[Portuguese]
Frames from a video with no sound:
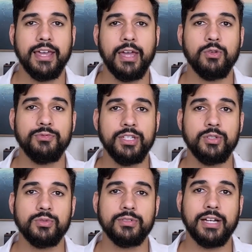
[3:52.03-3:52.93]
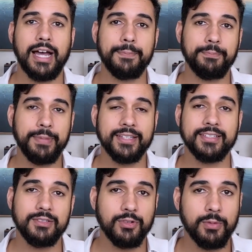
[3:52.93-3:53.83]
é um vídeo
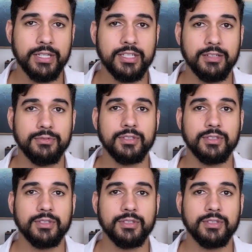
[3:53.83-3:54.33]
apenas informativo.